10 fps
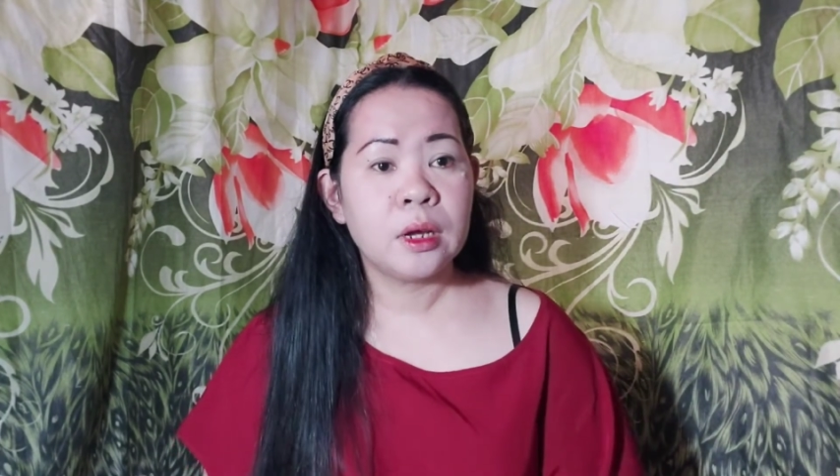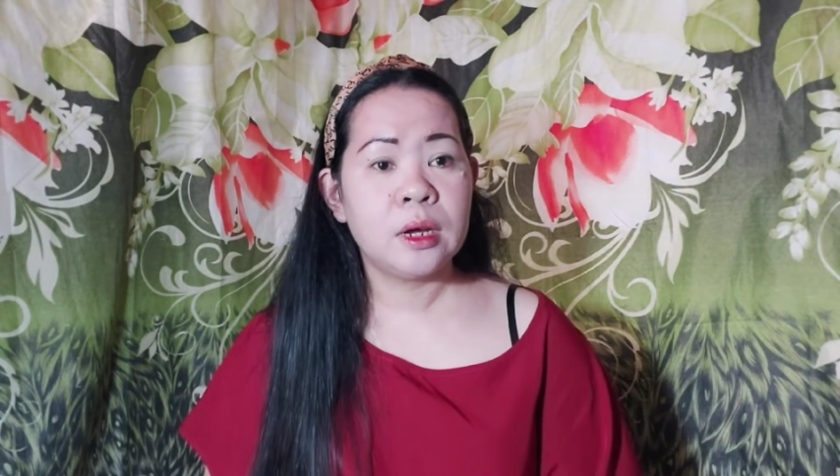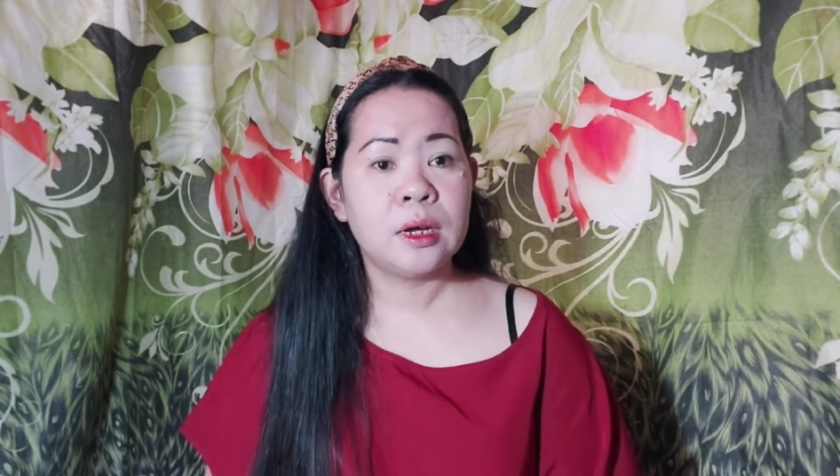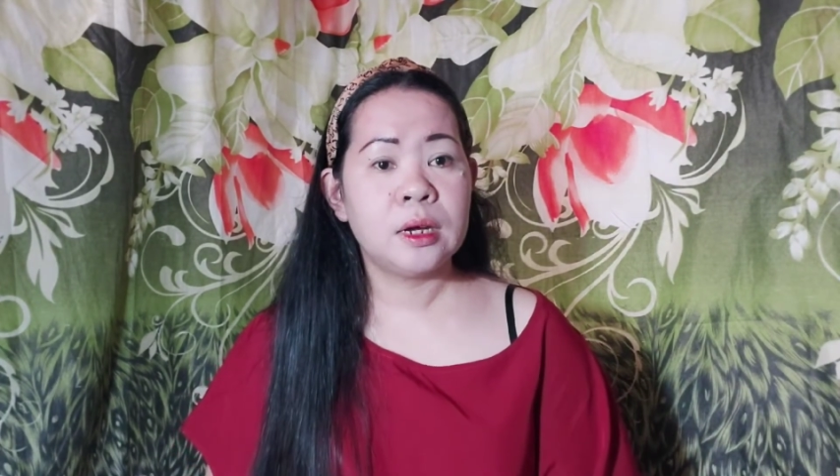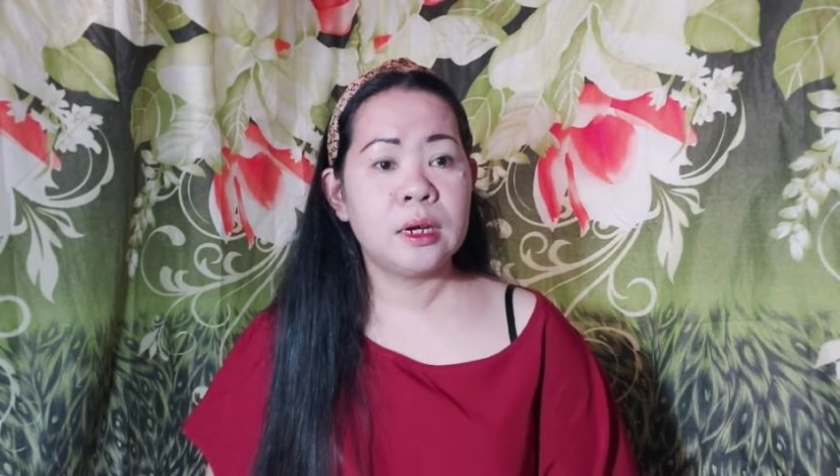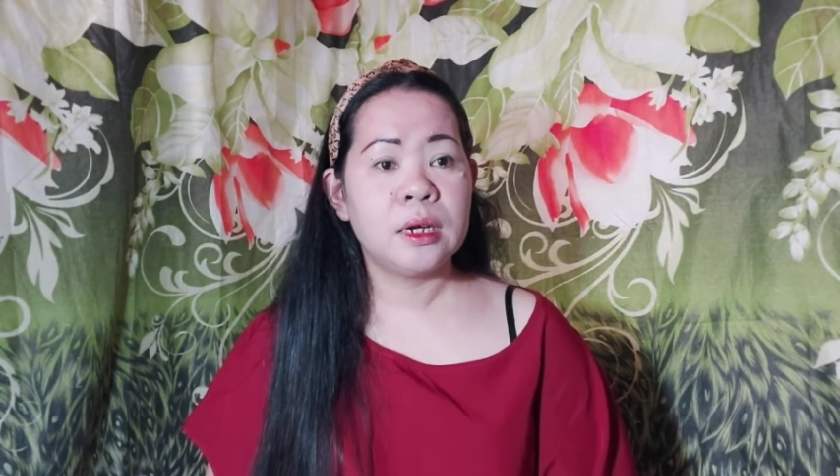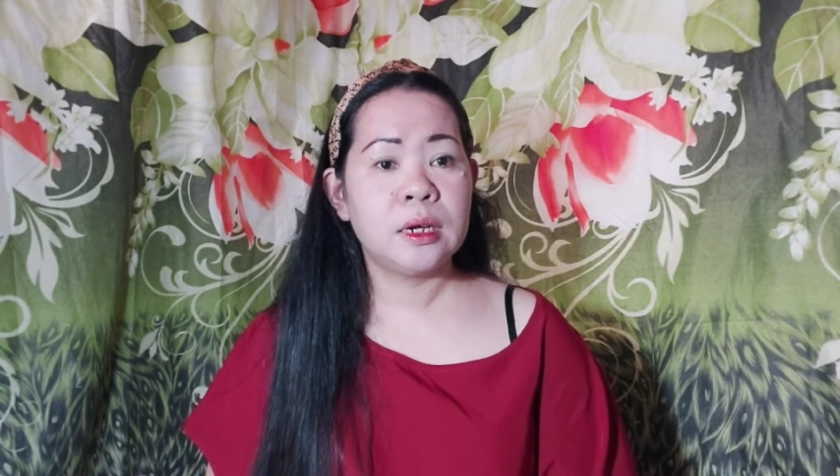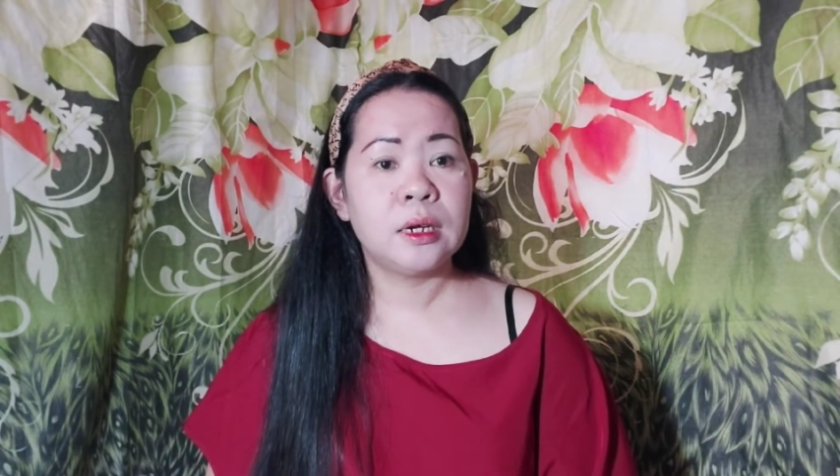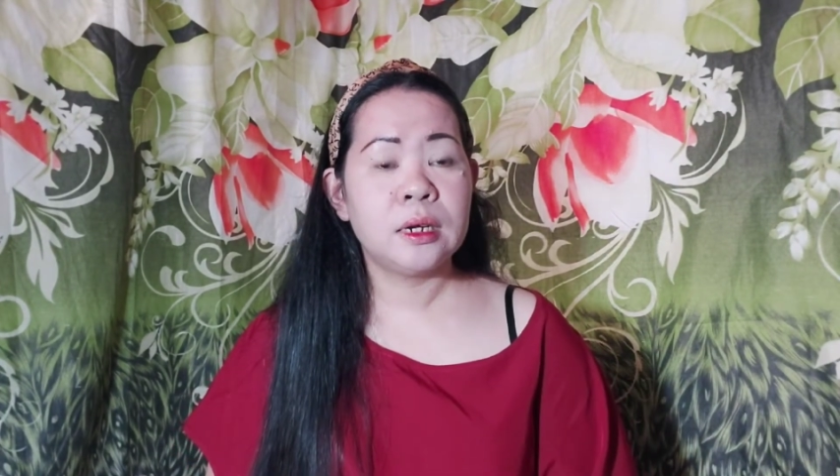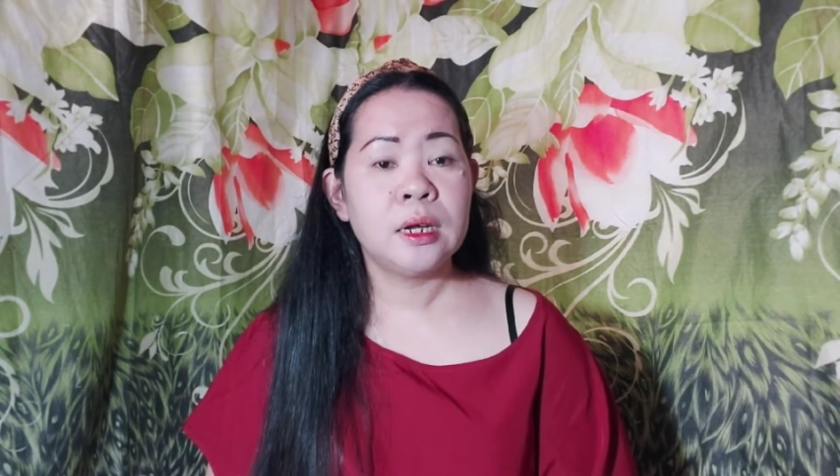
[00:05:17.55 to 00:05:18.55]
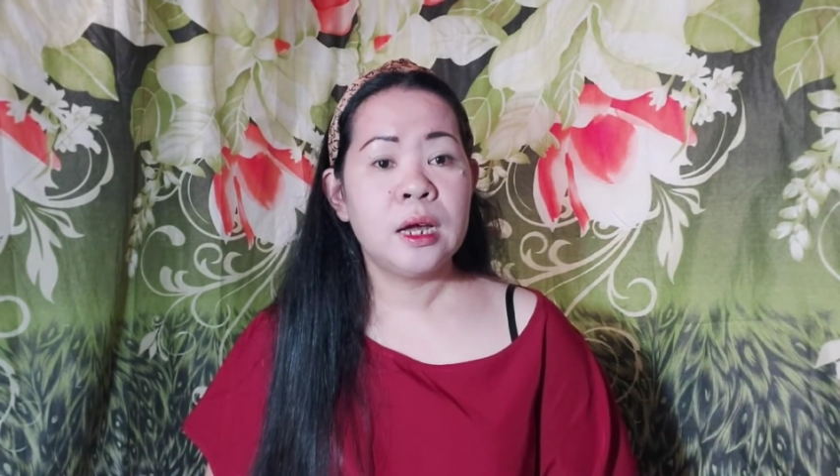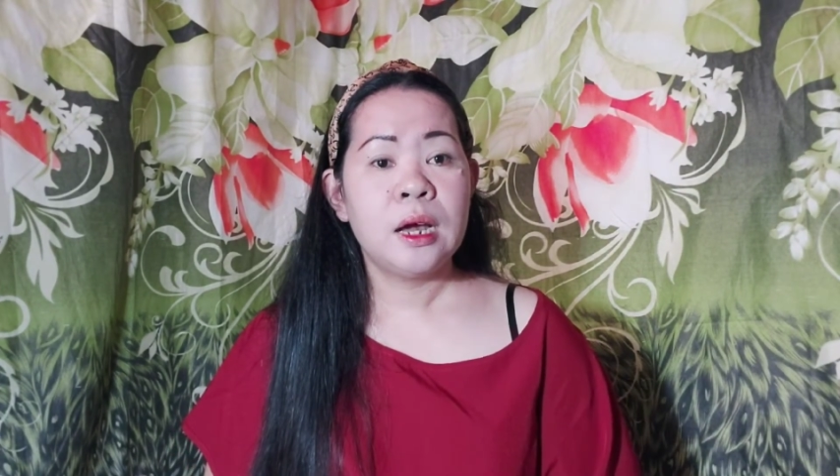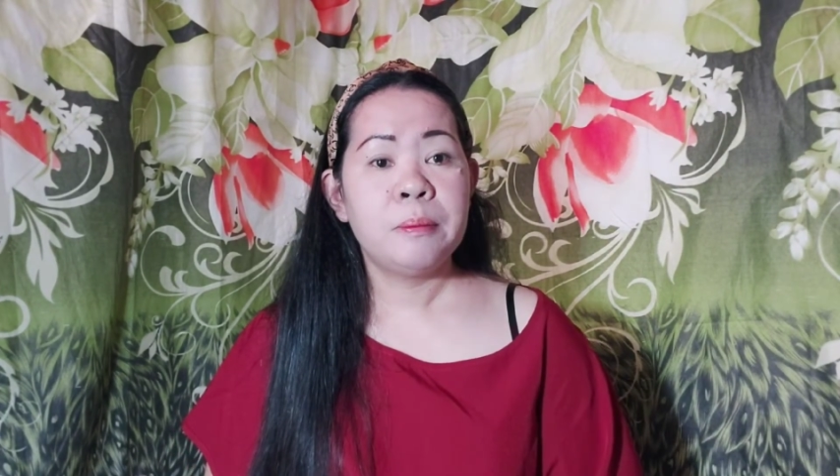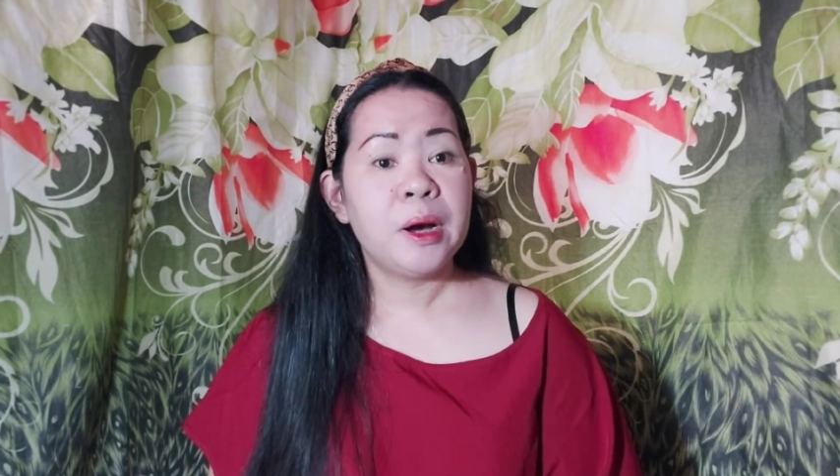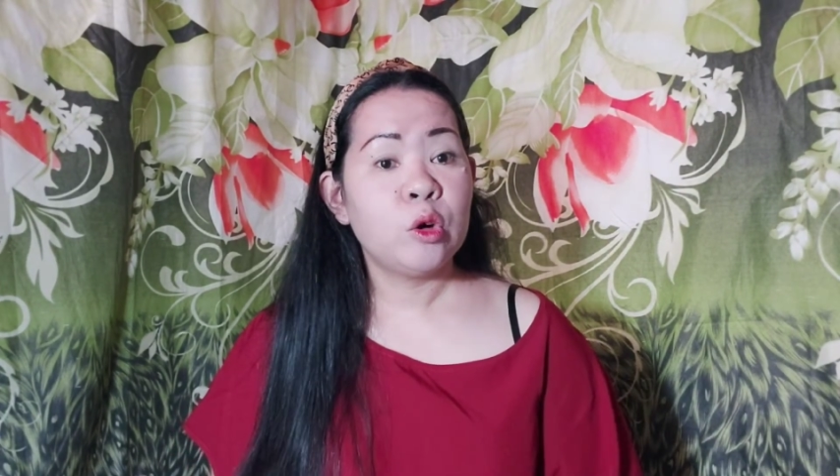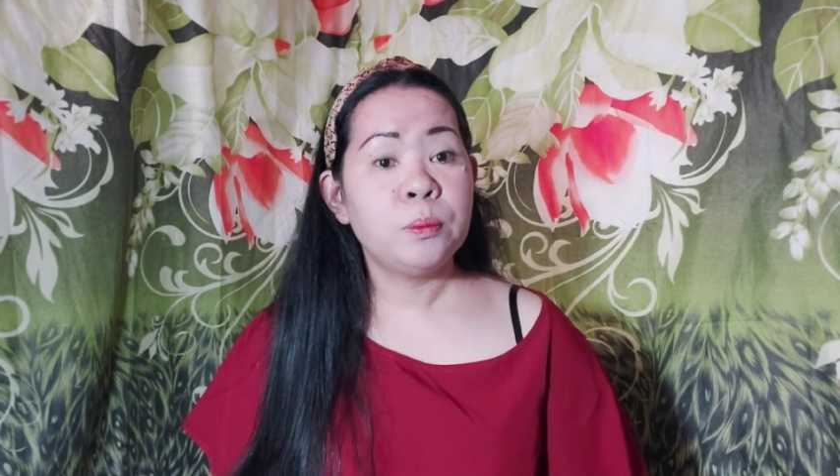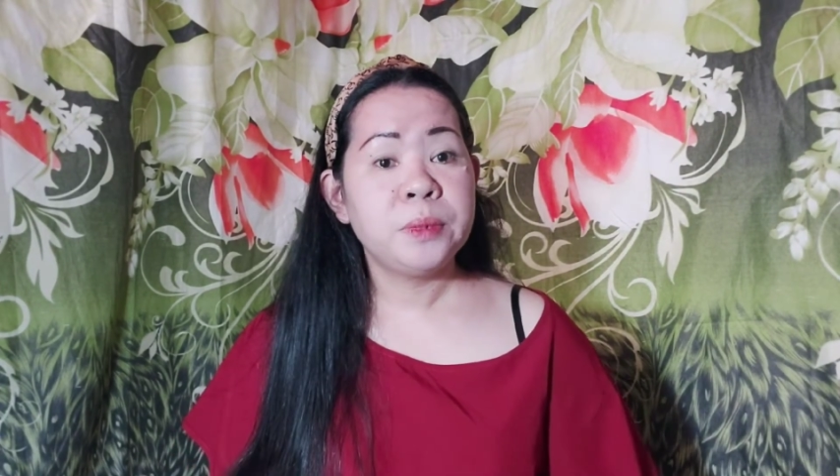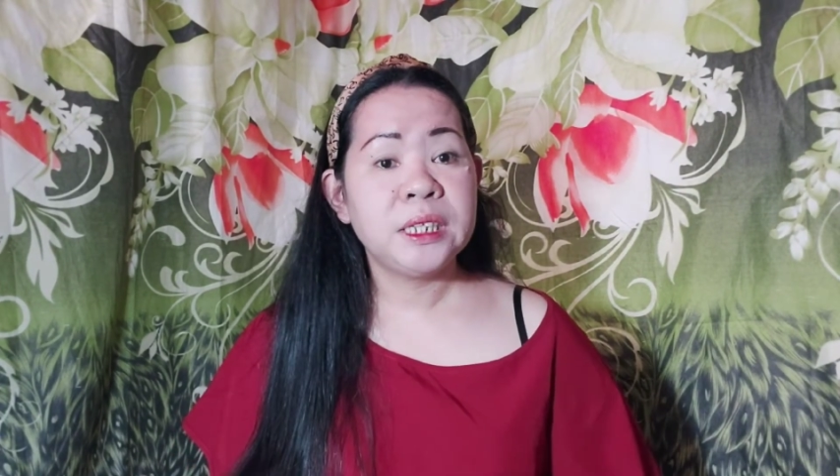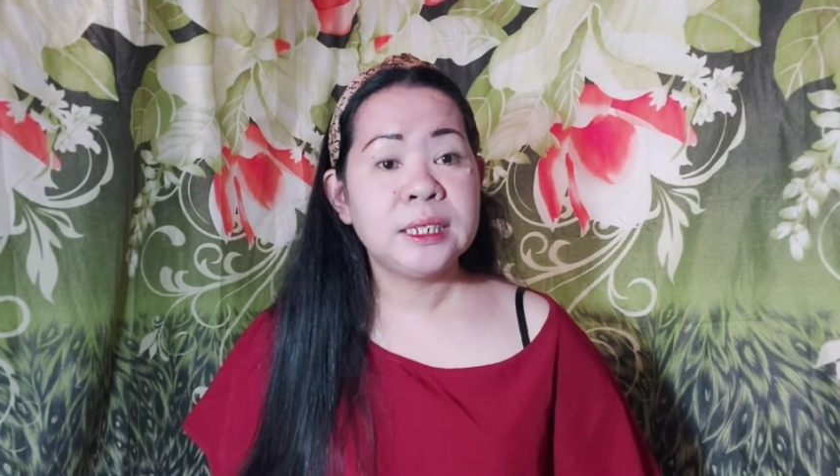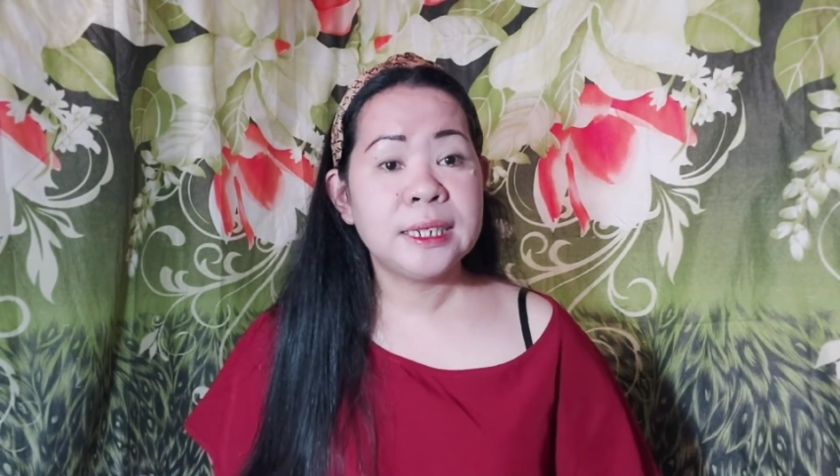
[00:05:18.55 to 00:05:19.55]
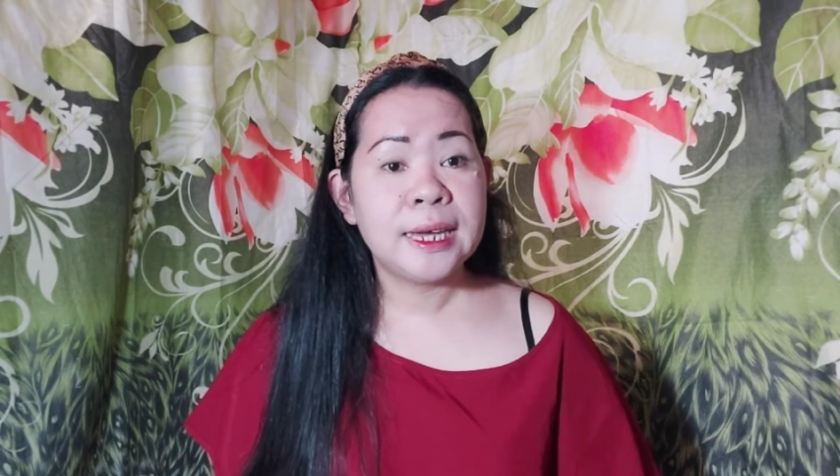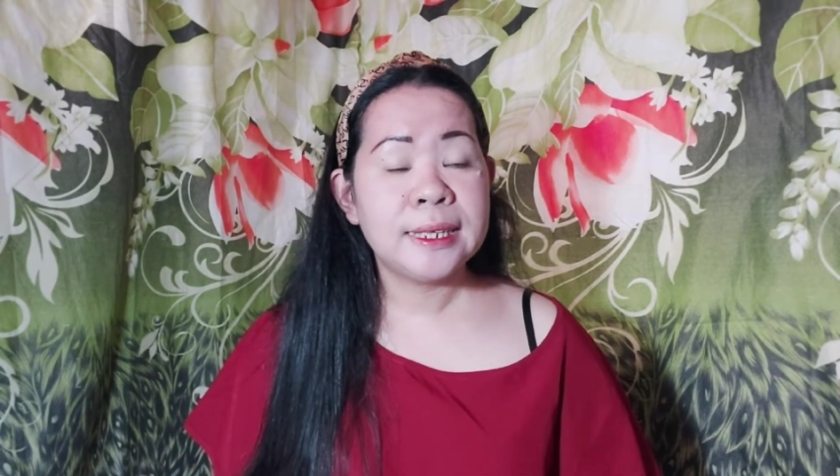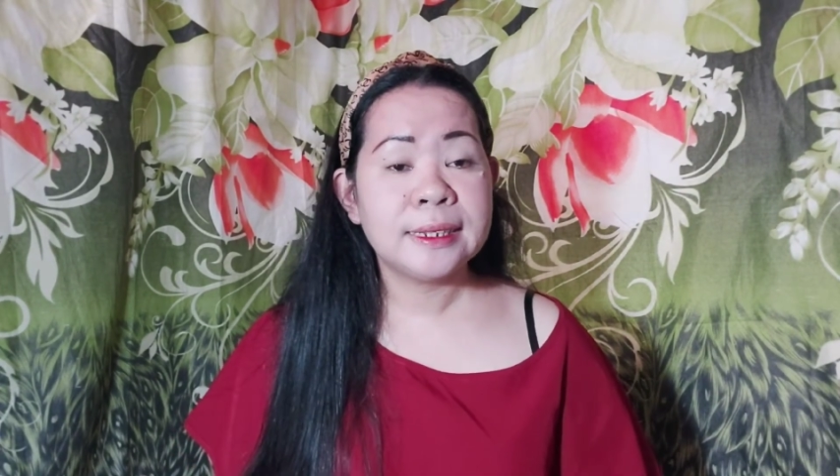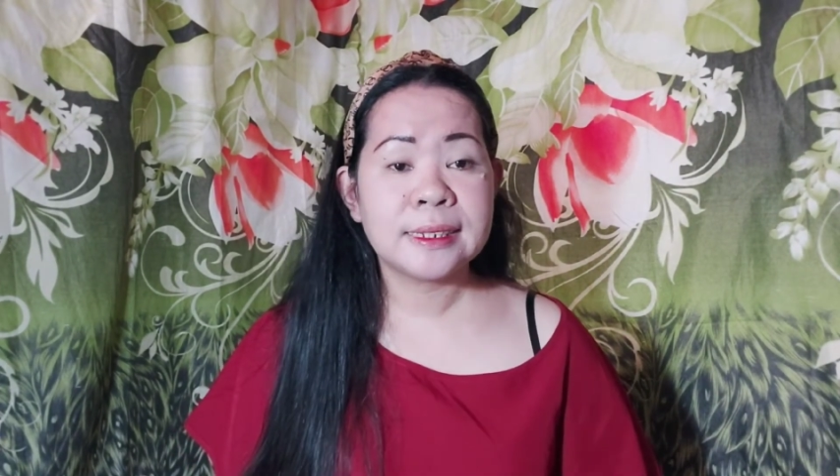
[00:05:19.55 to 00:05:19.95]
uh, ah, makomplete yan,